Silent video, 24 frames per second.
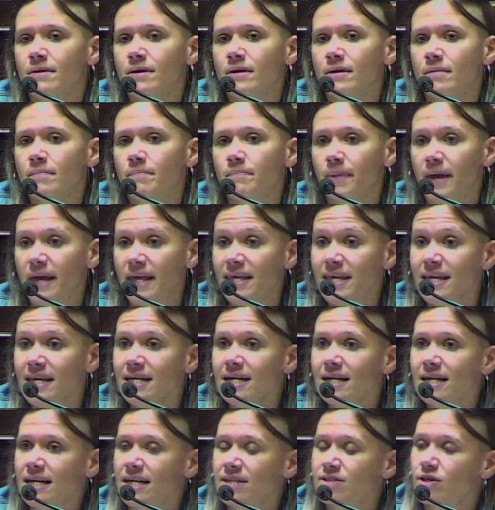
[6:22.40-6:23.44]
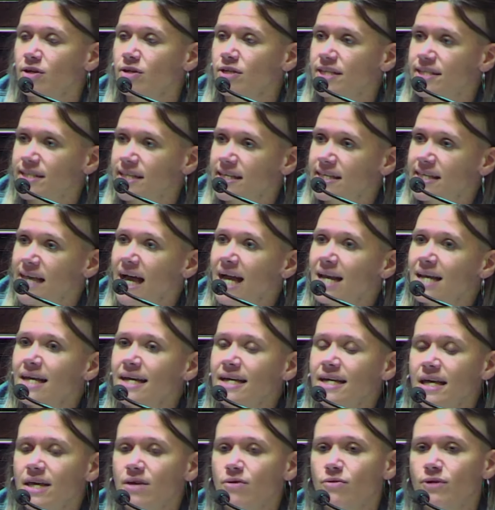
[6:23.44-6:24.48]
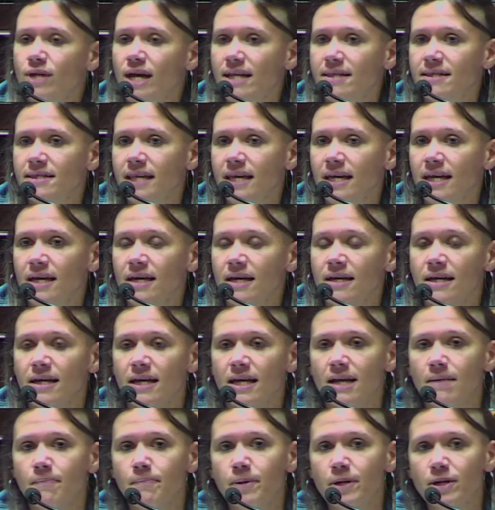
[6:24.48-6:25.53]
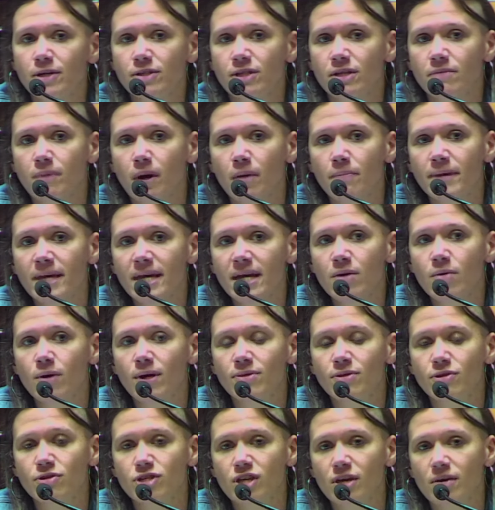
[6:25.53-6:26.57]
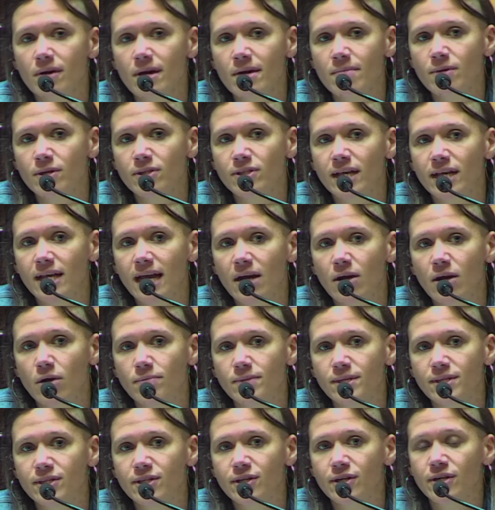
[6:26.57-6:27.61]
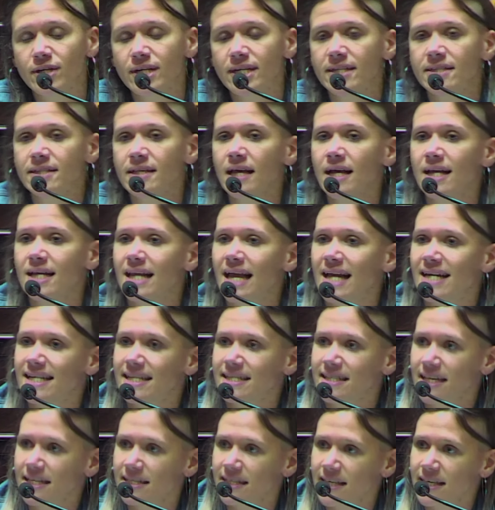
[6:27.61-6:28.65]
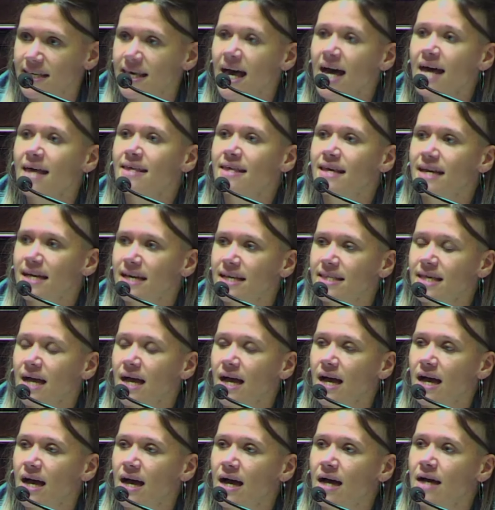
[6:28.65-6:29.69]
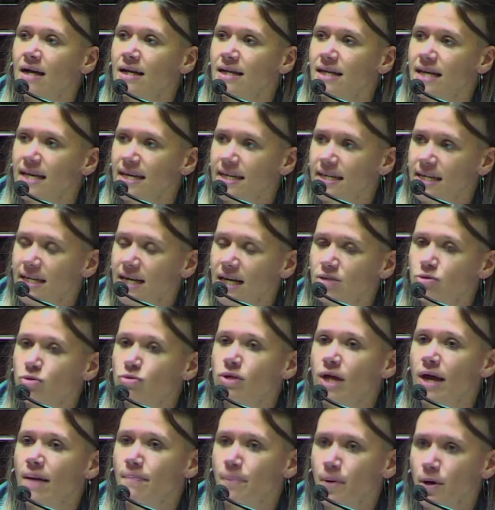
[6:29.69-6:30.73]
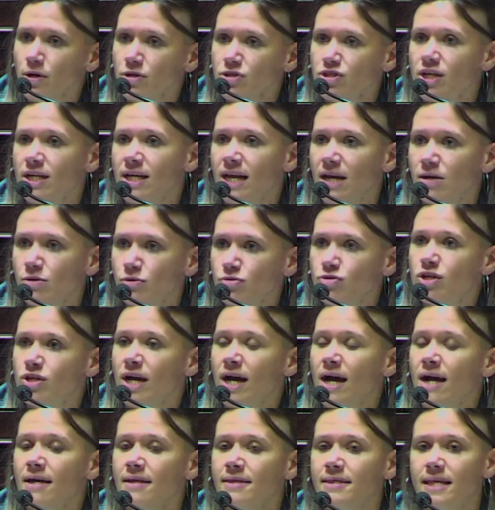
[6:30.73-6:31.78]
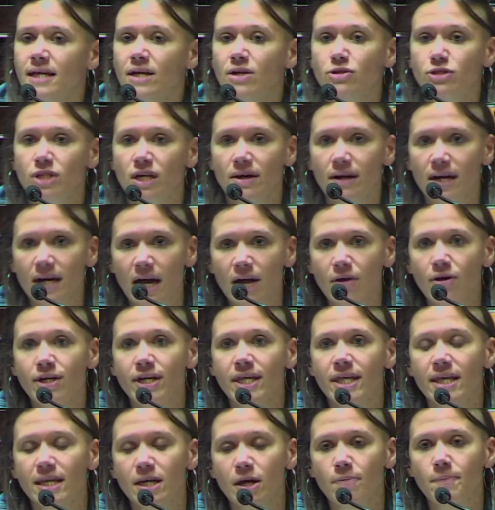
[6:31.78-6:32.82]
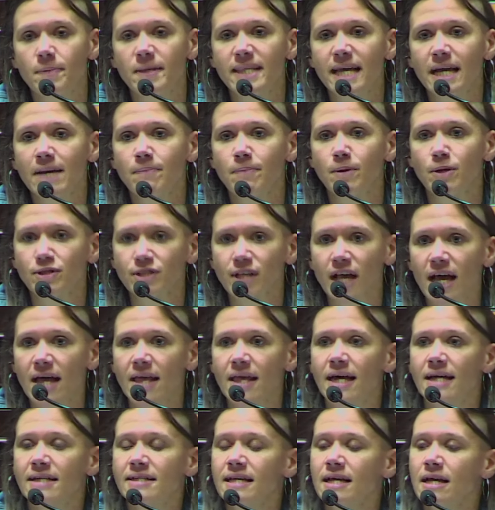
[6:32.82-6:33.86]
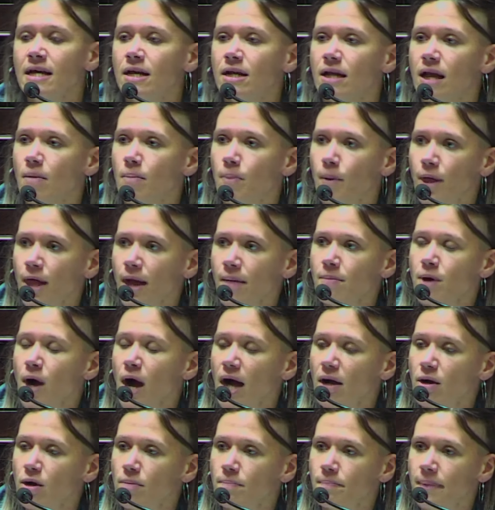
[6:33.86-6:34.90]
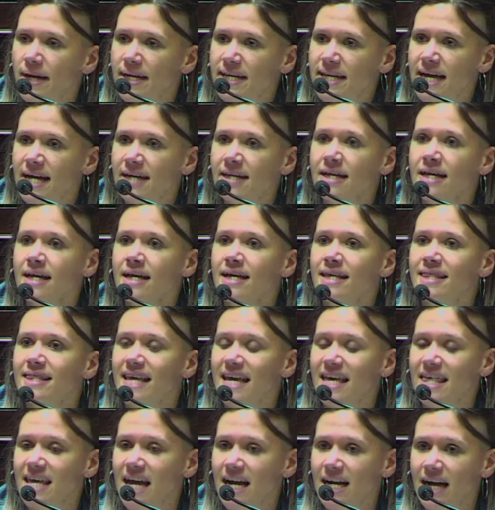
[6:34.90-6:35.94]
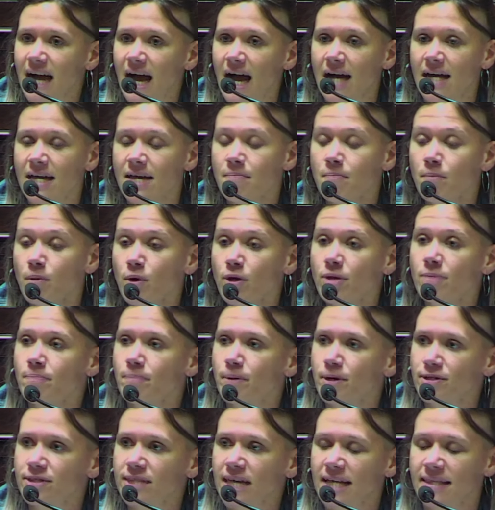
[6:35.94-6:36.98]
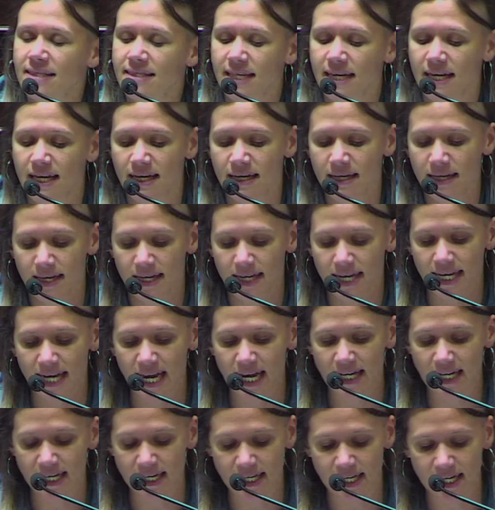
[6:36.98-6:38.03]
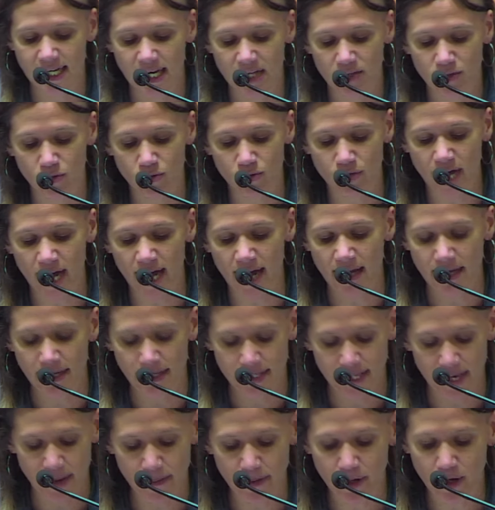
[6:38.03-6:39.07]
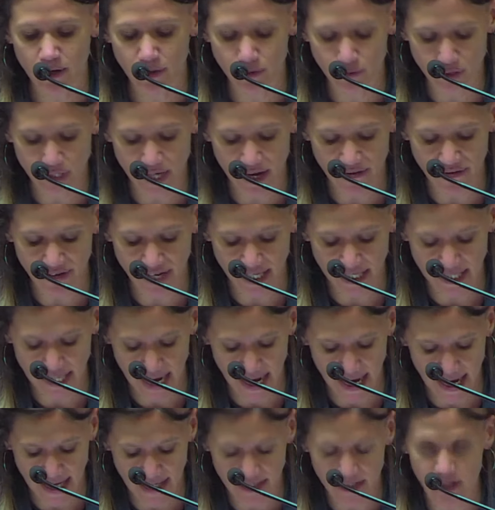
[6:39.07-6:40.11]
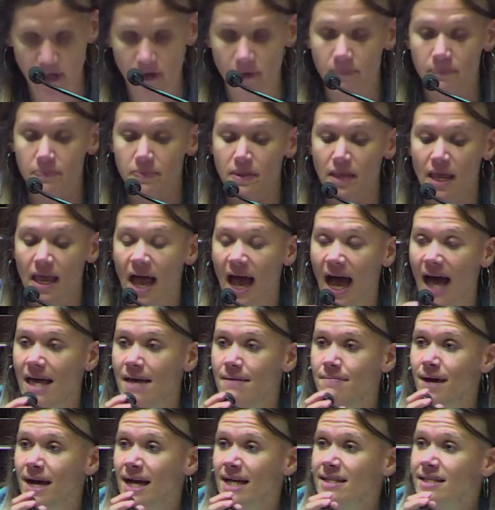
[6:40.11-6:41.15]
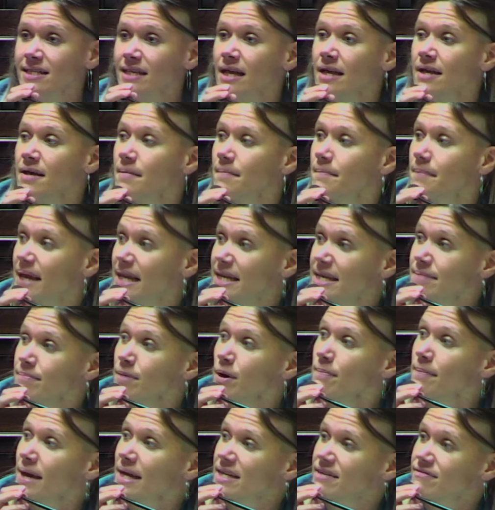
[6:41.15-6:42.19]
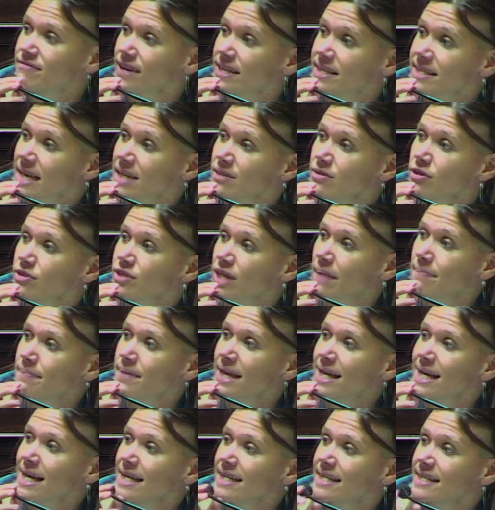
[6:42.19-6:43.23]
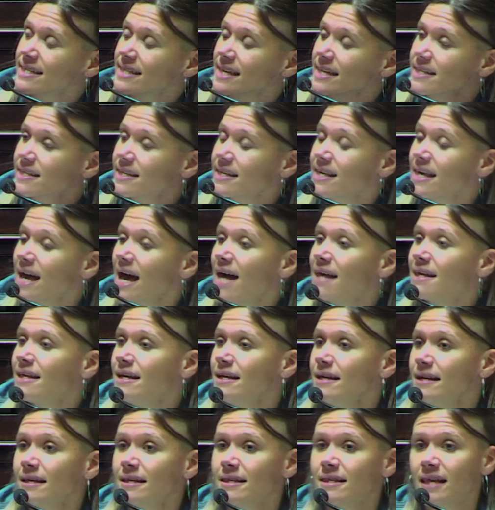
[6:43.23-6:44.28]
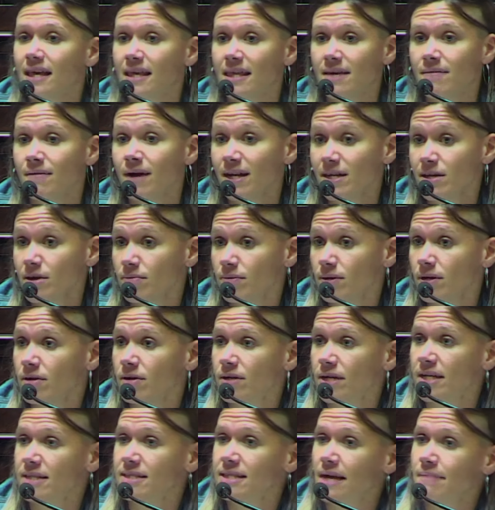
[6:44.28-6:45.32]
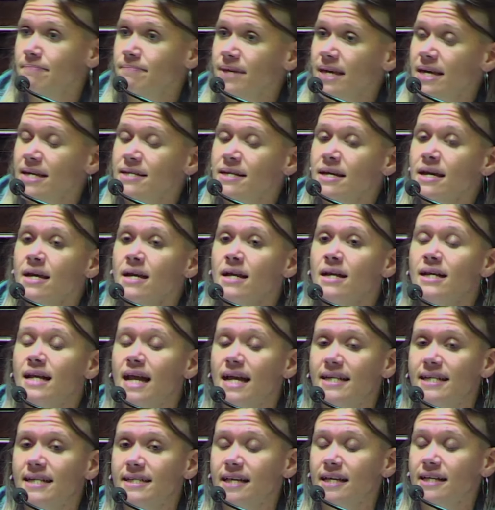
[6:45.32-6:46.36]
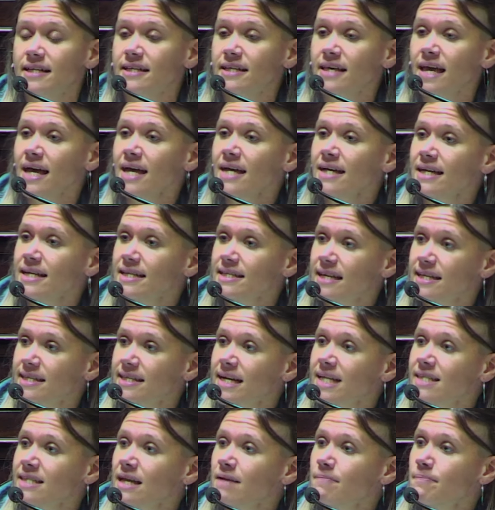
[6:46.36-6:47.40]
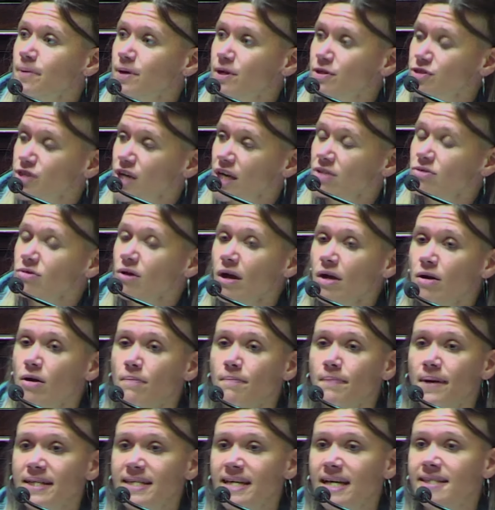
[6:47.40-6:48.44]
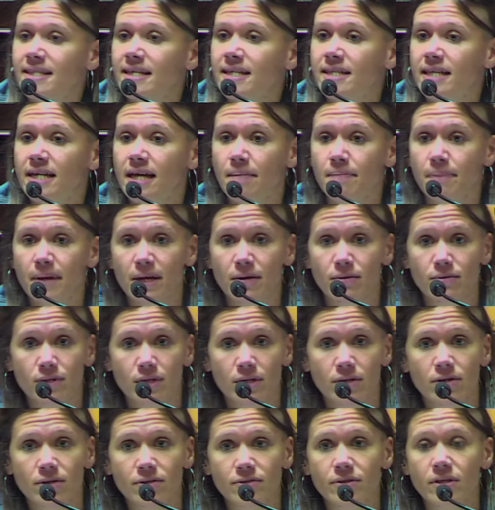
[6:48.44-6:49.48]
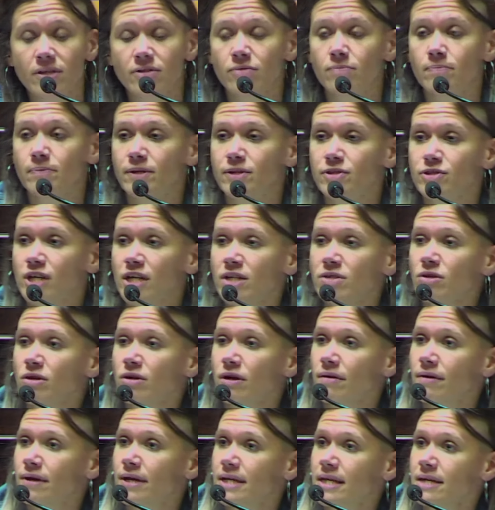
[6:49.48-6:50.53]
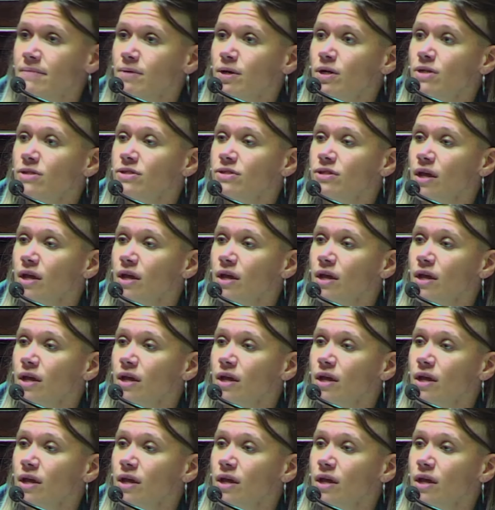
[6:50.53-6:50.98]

pedirles, solicitarles que durante el próximo mes, cuando llevemos a las comisiones la necesidad de que esta legislatura apoye la lucha de los trabajadores del Hospital Posadas, la podamos acompañar desde acá. Es muy importante que la legislatura se pronuncie frente a eso. Además, venimos manifestando también la necesidad desde varios bloques también la necesidad de que se trate el proyecto de acompañantes terapéuticos. Es un proyecto que venimos